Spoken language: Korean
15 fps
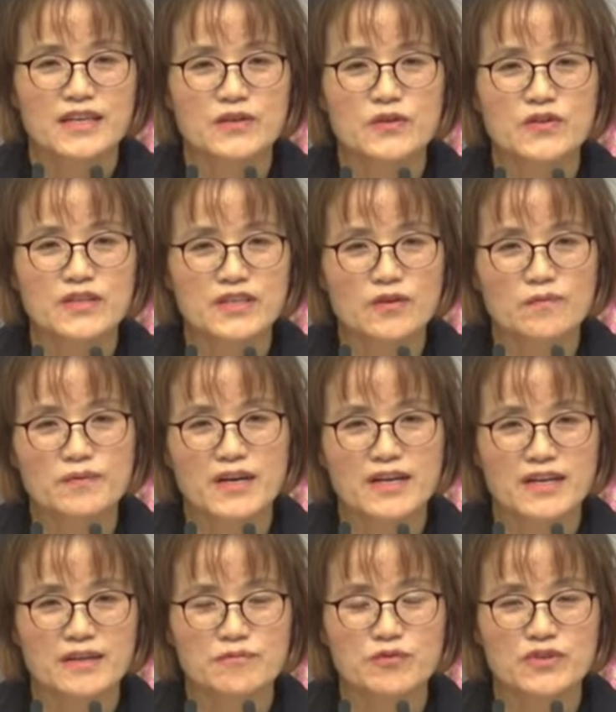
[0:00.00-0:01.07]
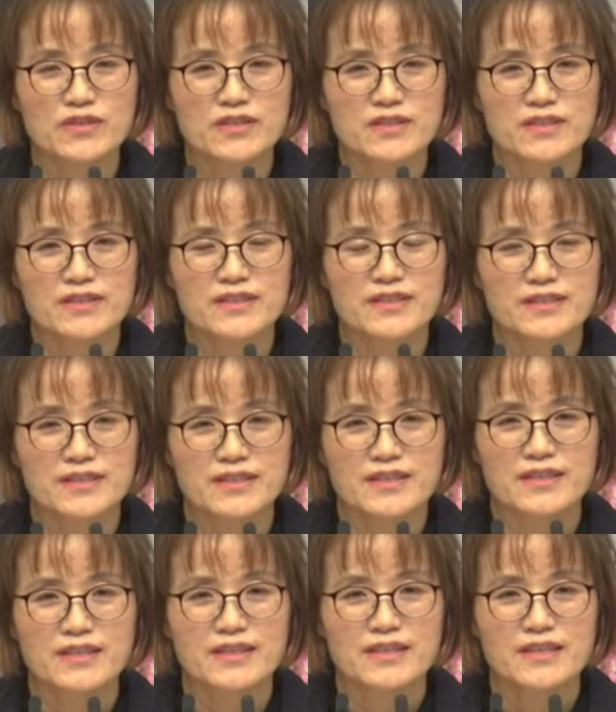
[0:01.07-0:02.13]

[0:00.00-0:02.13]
대경이 오빠가 불렀던